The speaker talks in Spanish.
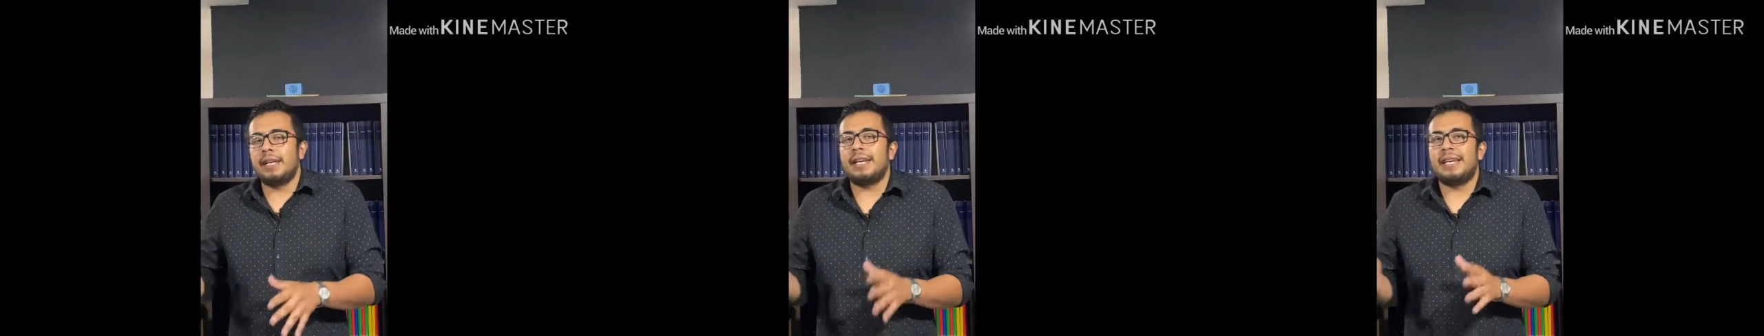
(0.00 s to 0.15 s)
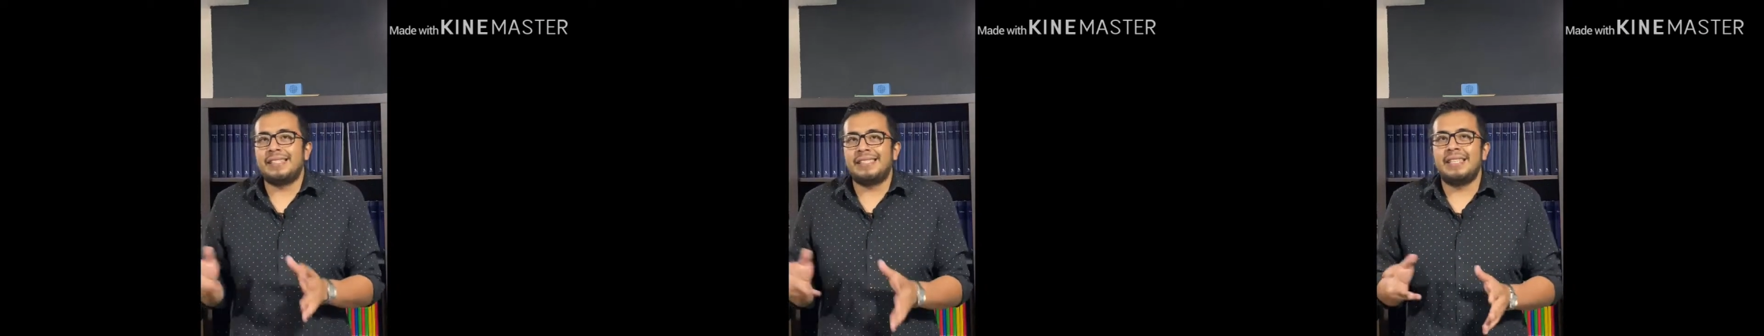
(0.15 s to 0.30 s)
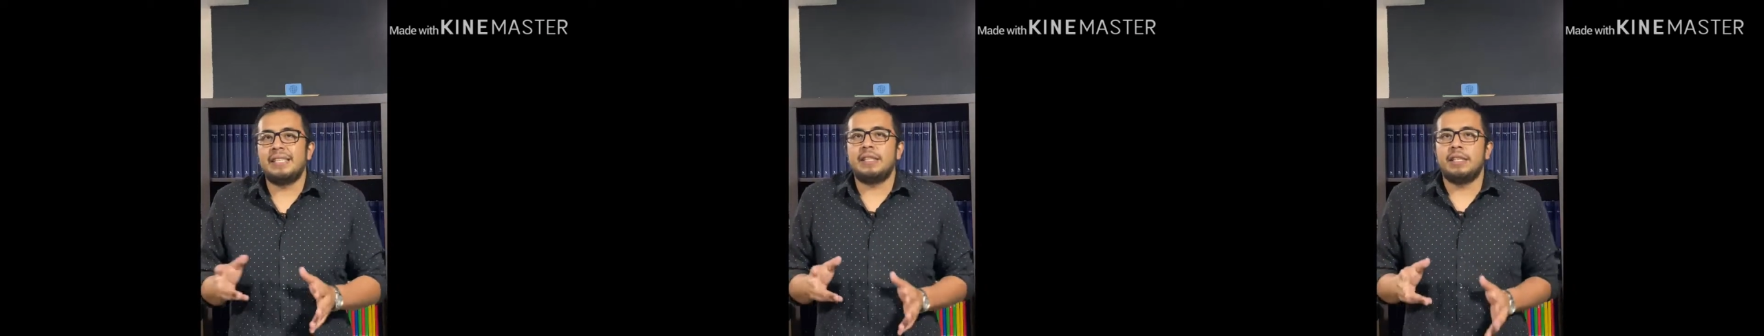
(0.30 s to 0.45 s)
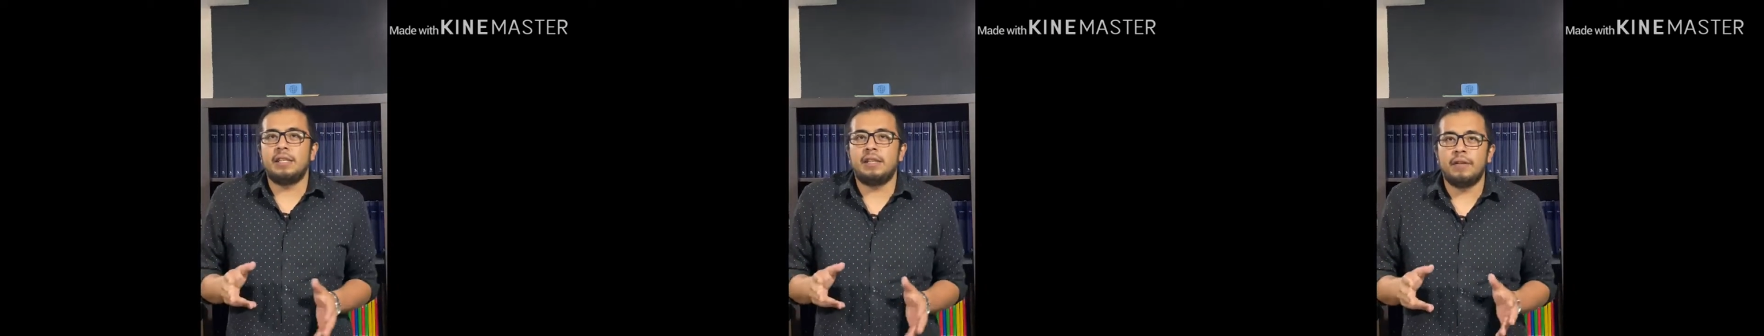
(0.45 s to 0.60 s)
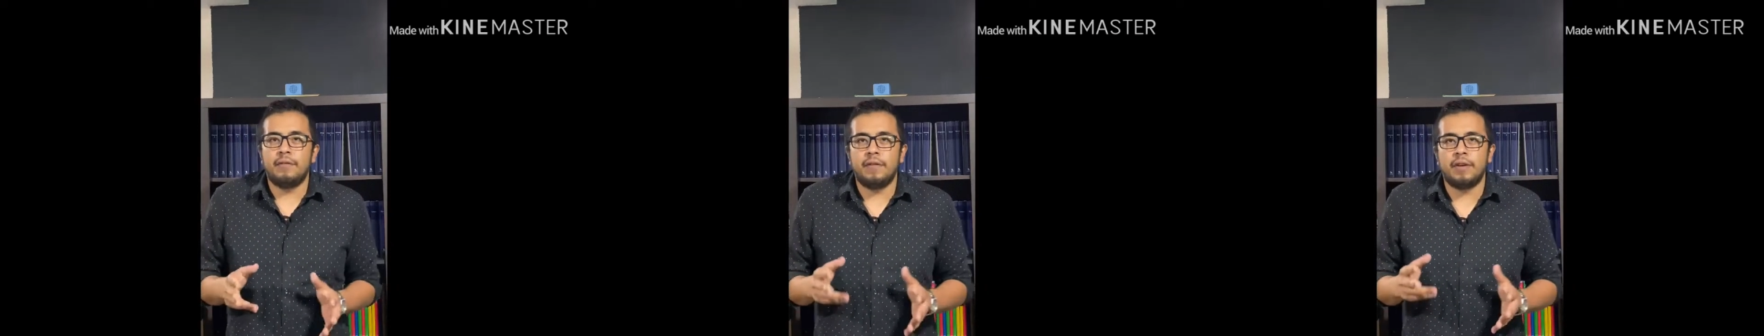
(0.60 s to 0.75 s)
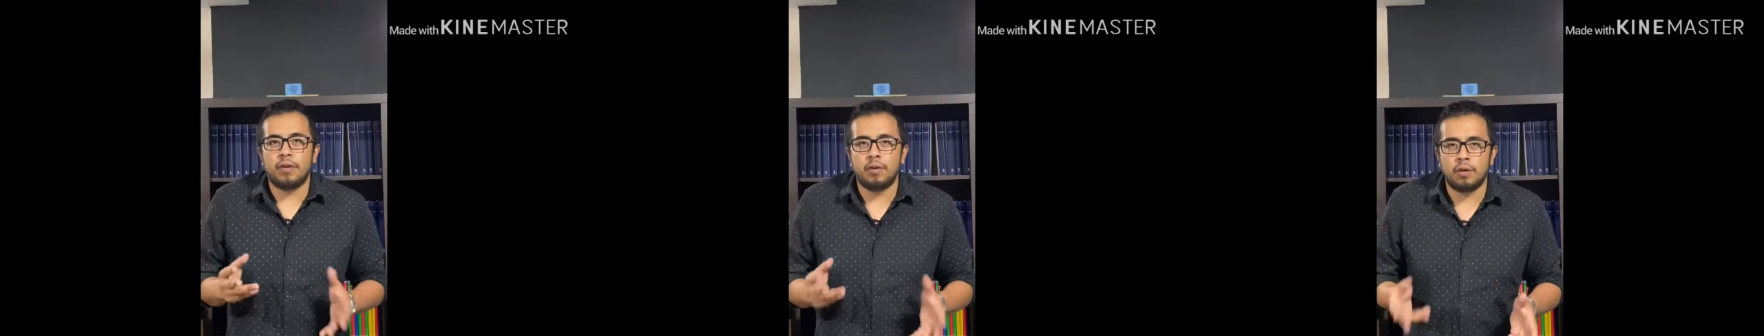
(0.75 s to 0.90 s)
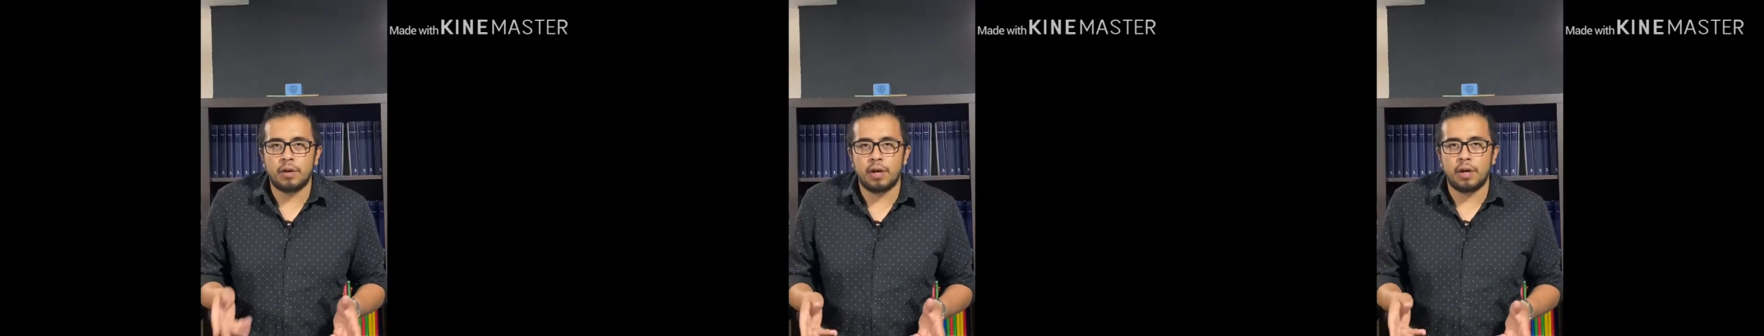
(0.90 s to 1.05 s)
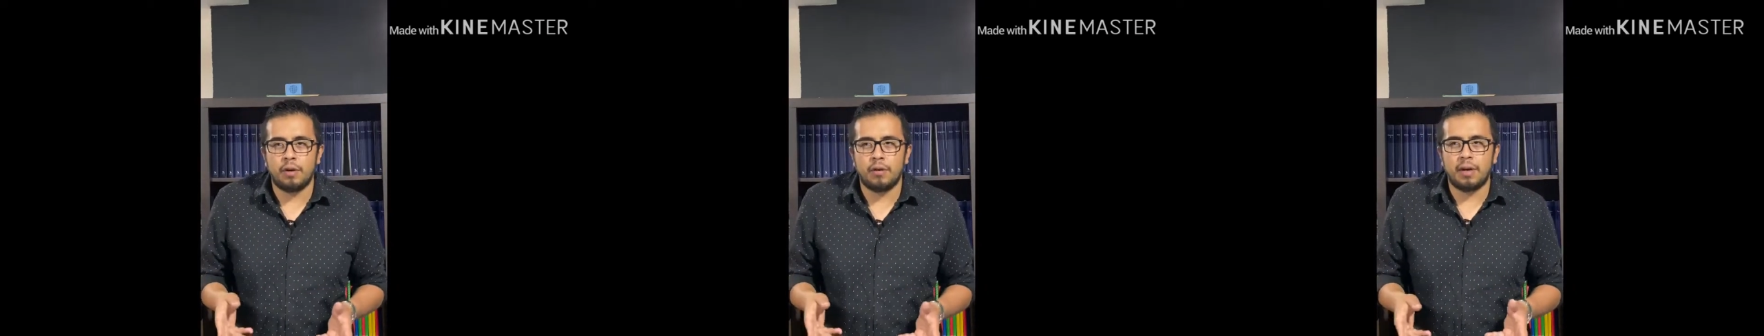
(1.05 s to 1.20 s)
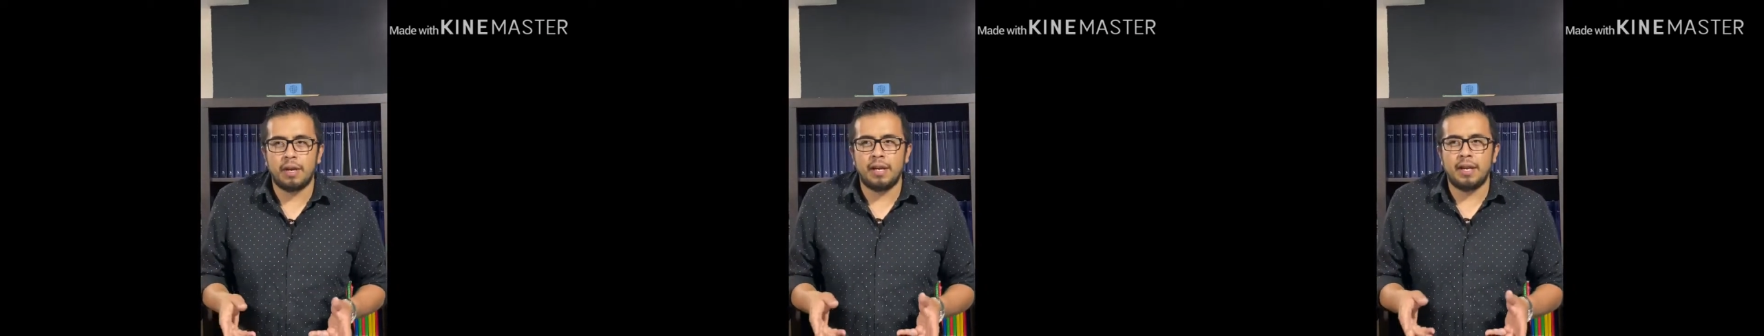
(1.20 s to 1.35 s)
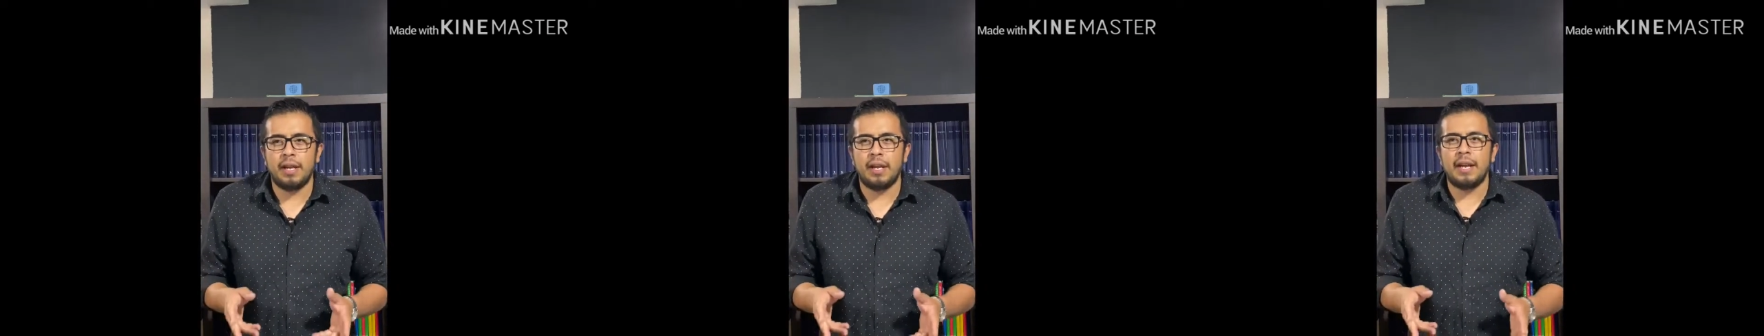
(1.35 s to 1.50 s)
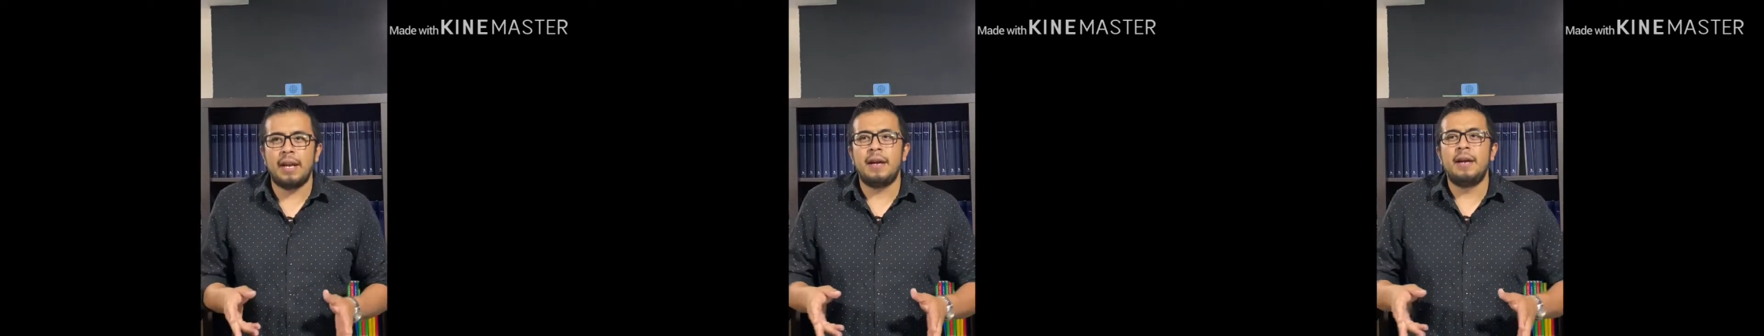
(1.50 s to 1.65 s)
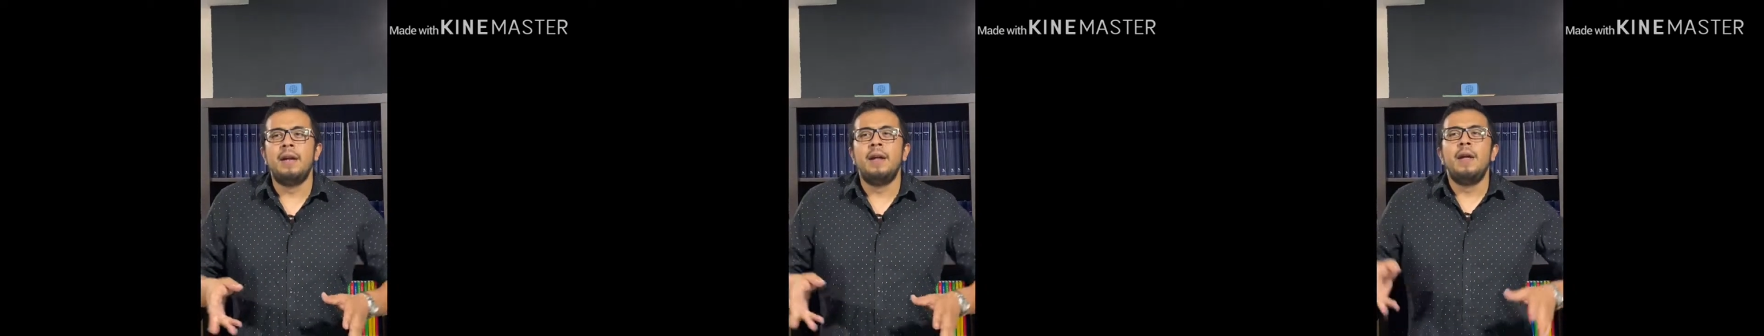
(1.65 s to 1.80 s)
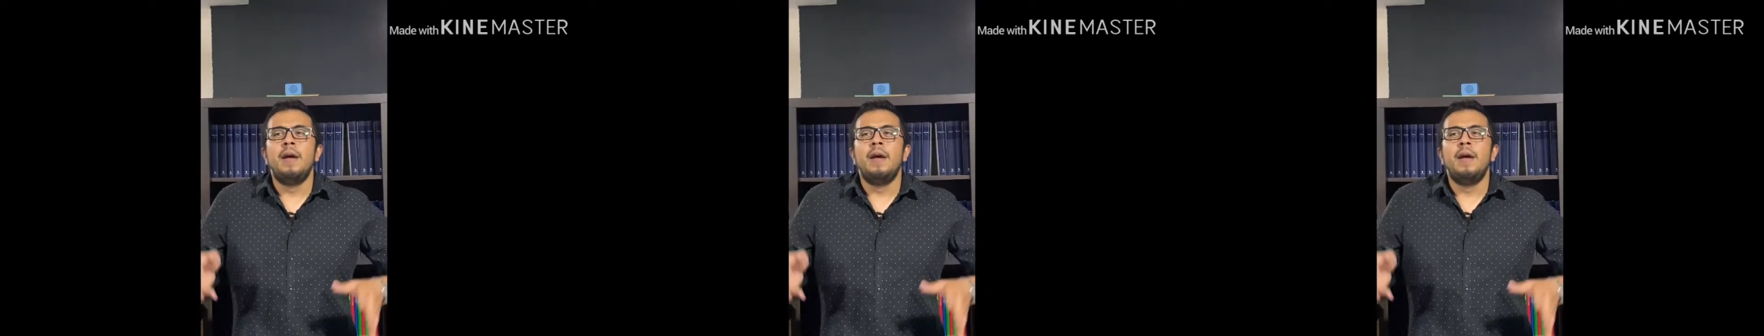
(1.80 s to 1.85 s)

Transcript: que es el científico que lo genera.